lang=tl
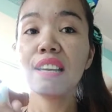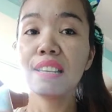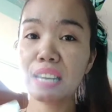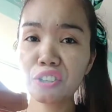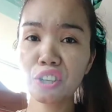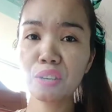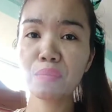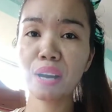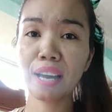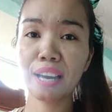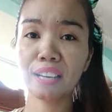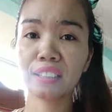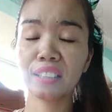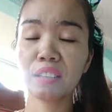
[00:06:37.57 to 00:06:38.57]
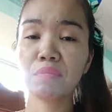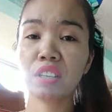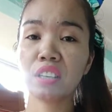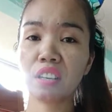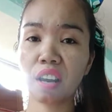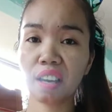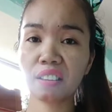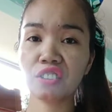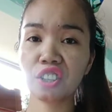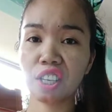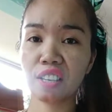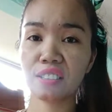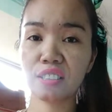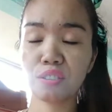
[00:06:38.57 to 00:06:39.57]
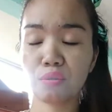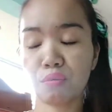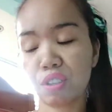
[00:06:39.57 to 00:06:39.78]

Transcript: Na siya yung mga active ingredients